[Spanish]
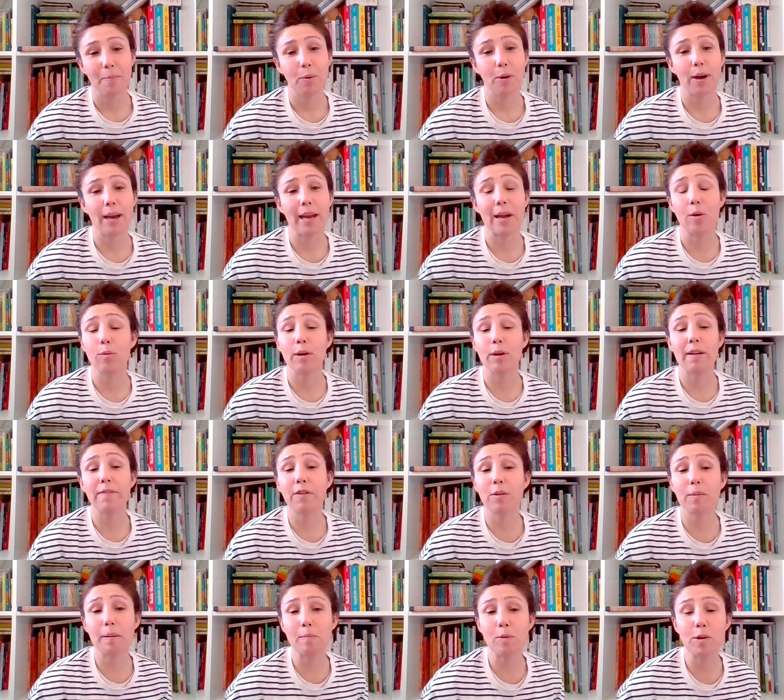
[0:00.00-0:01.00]
Pues una
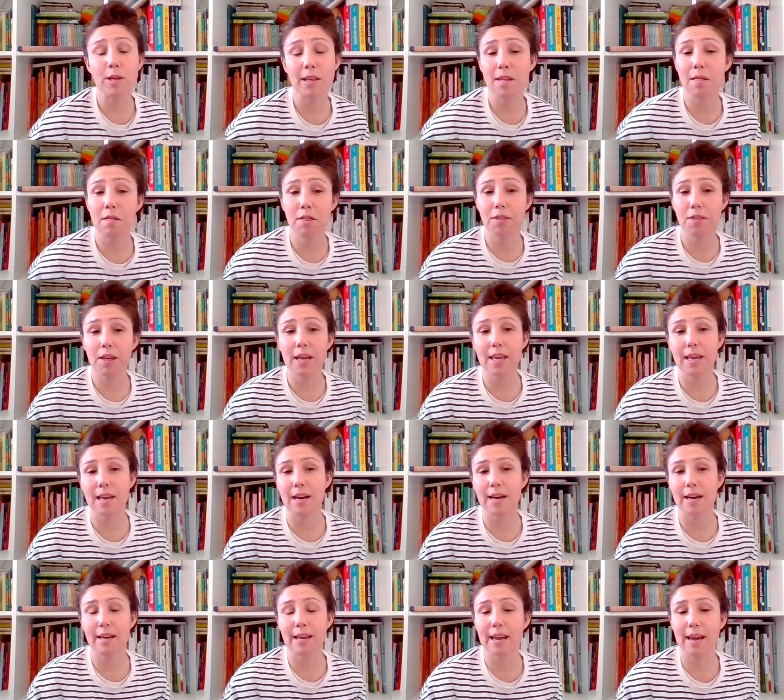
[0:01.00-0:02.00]
forma muy
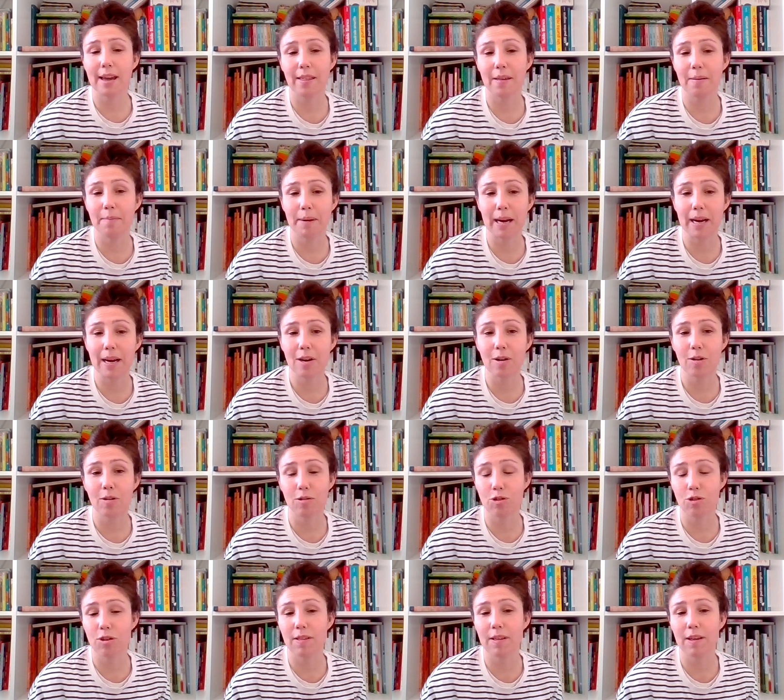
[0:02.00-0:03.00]
sencilla y que además
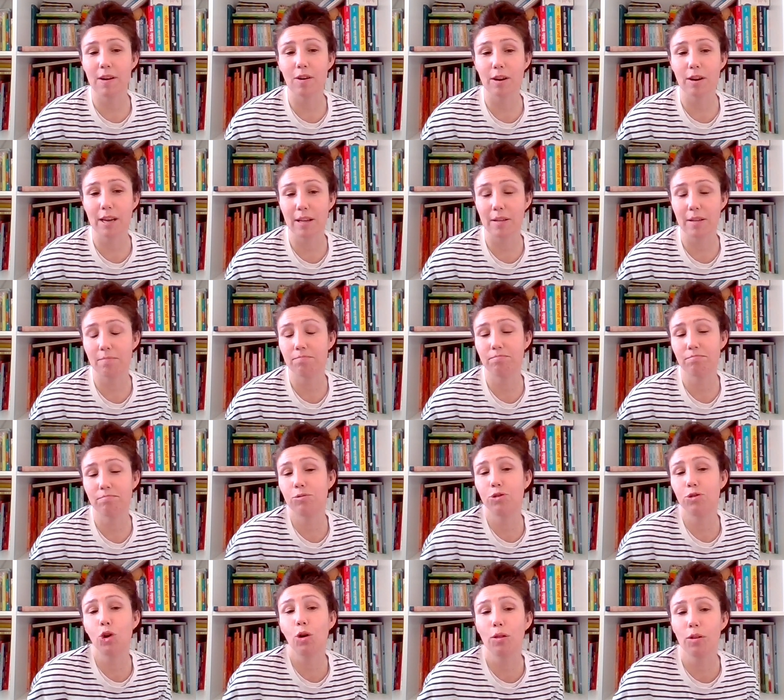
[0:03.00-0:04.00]
considero que
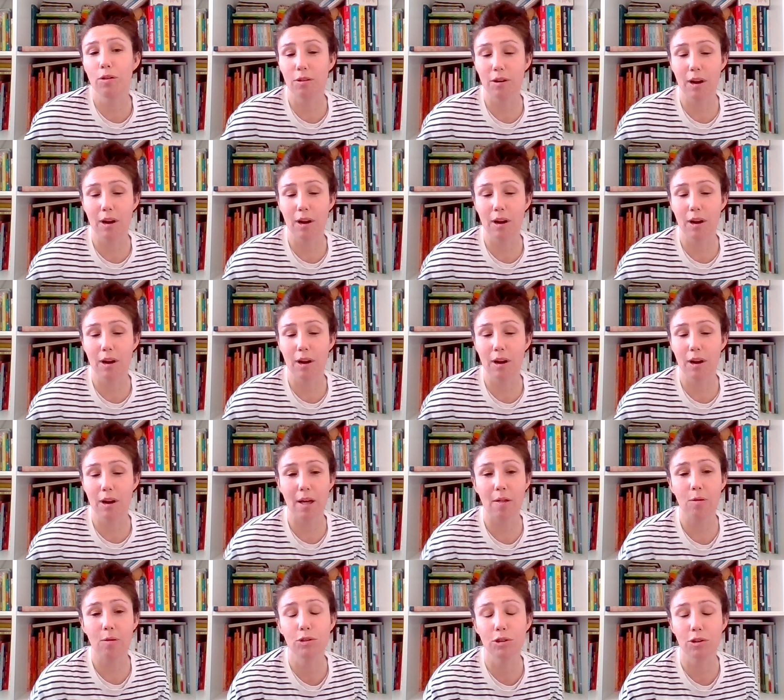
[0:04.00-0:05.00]
todo
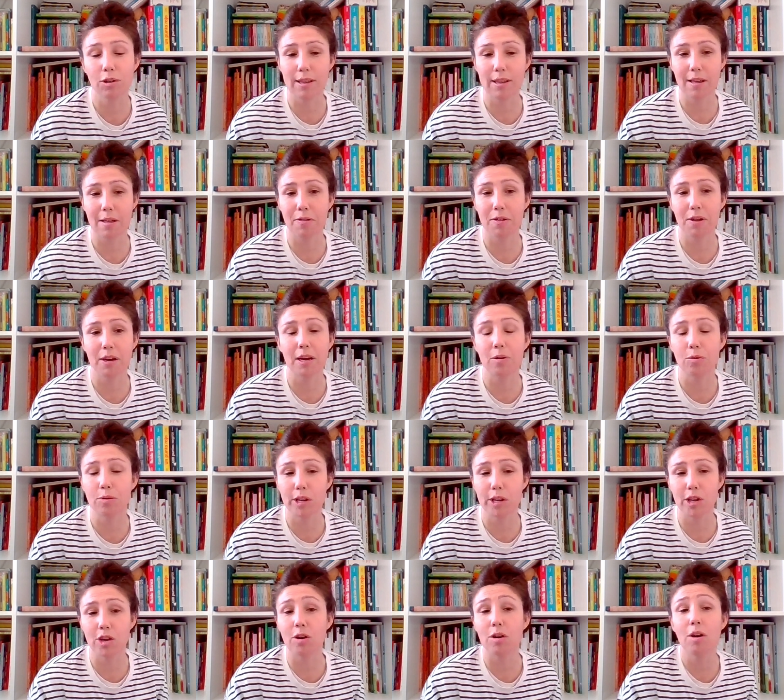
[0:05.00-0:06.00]
adulto que se acerque con
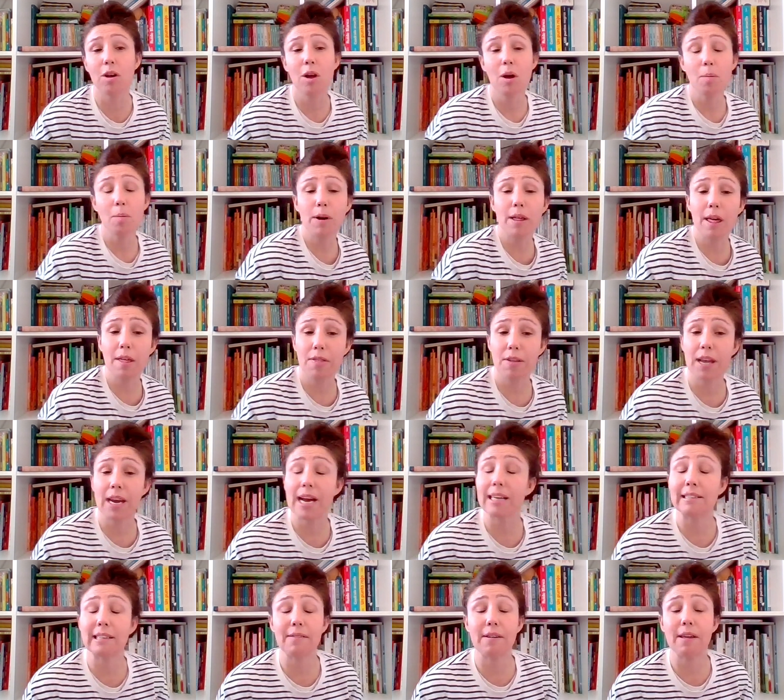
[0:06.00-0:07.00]
un niño puede hacer es a
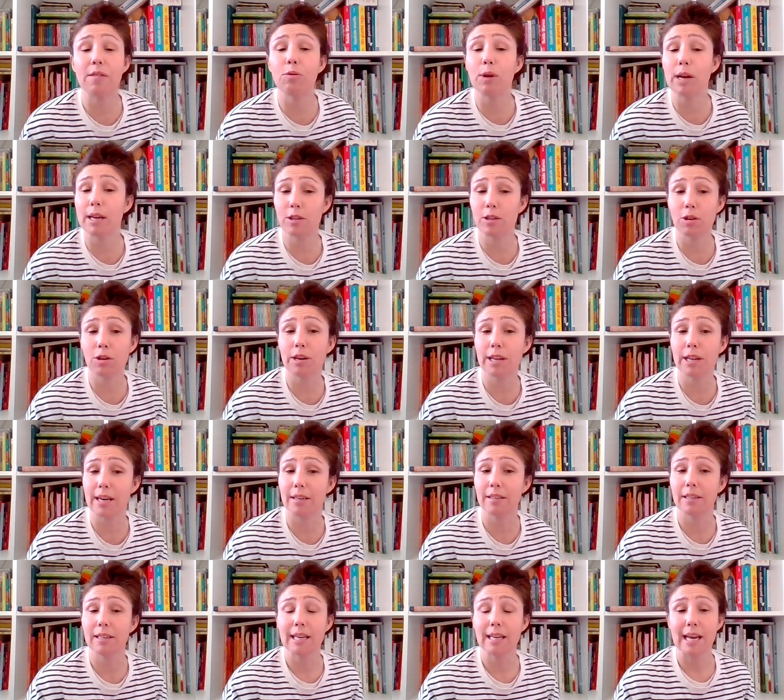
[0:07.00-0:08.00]
través de una historia.
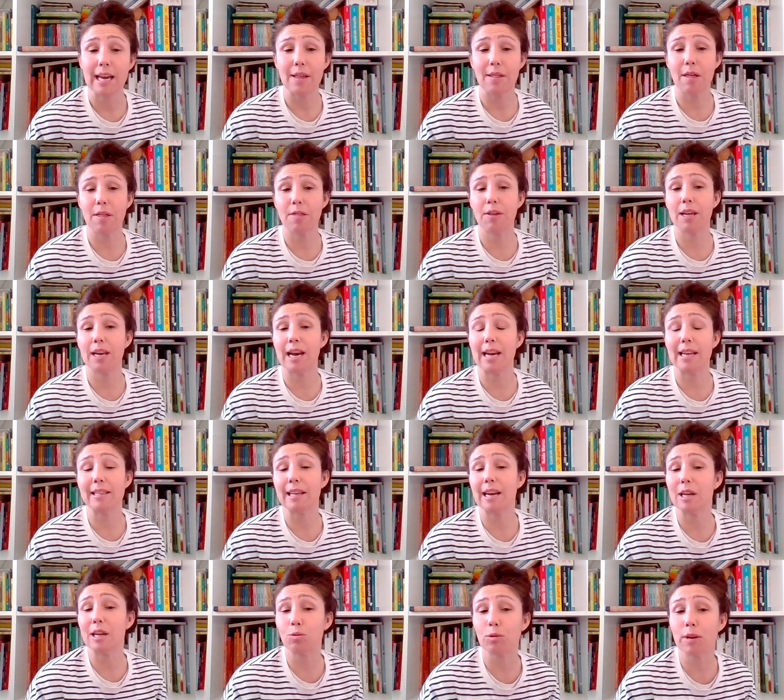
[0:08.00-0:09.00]
Es decir, la
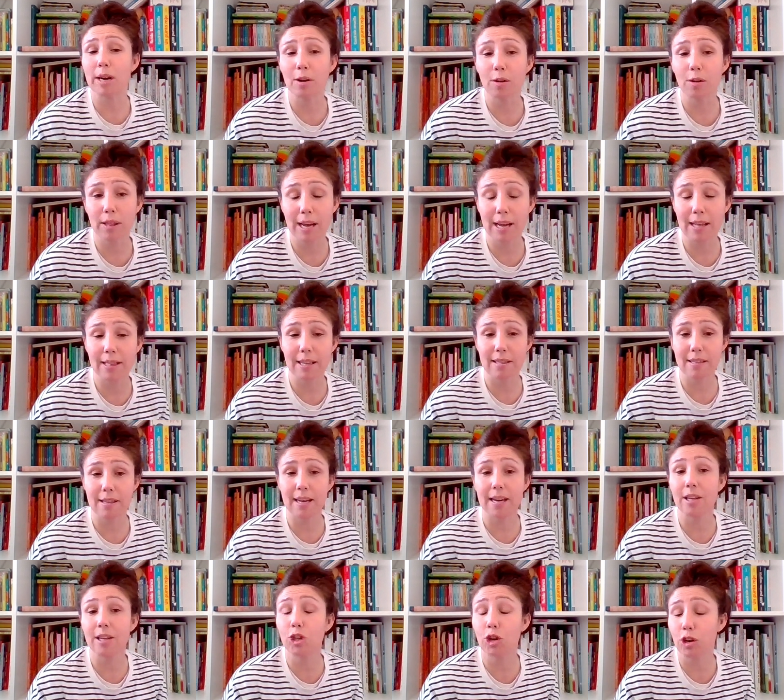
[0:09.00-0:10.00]
literatura no dejan de
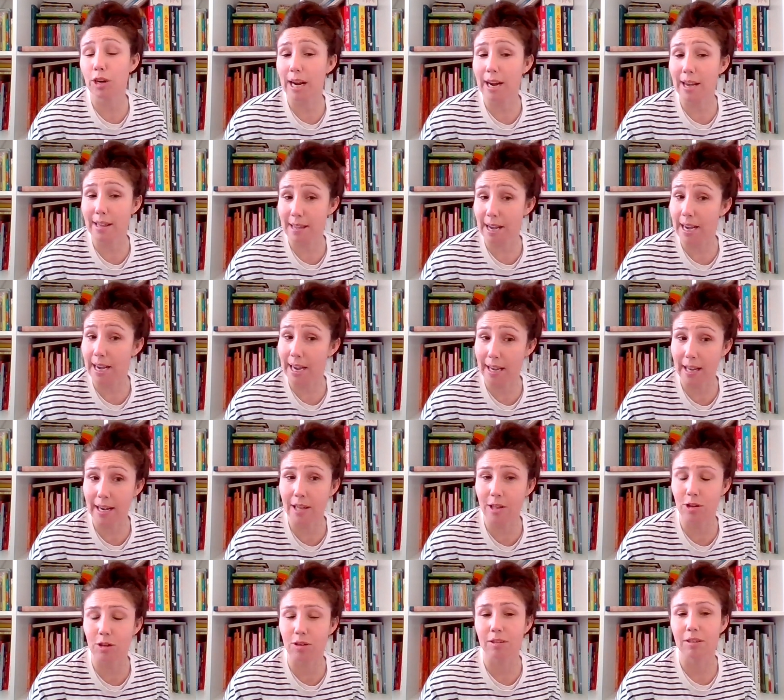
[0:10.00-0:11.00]
ser historias que se han
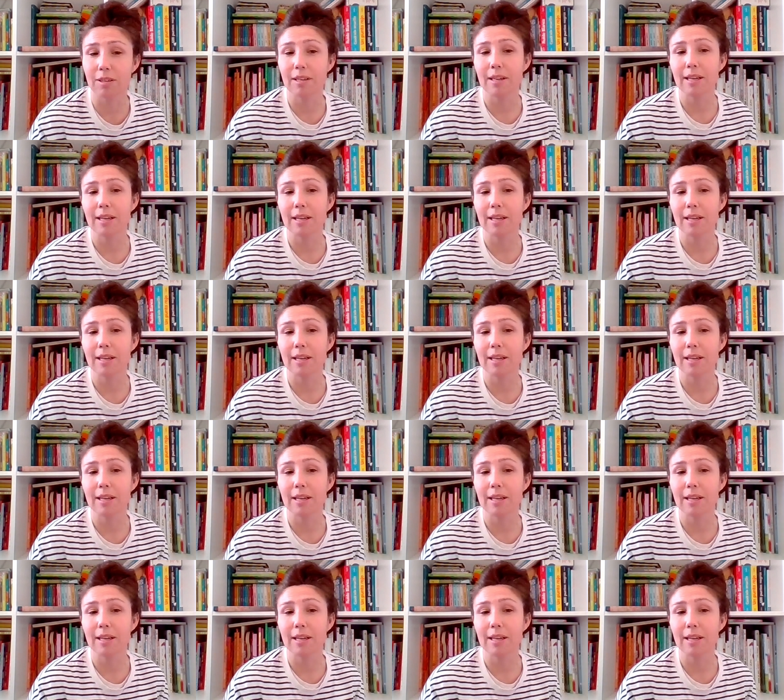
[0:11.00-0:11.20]
escrito,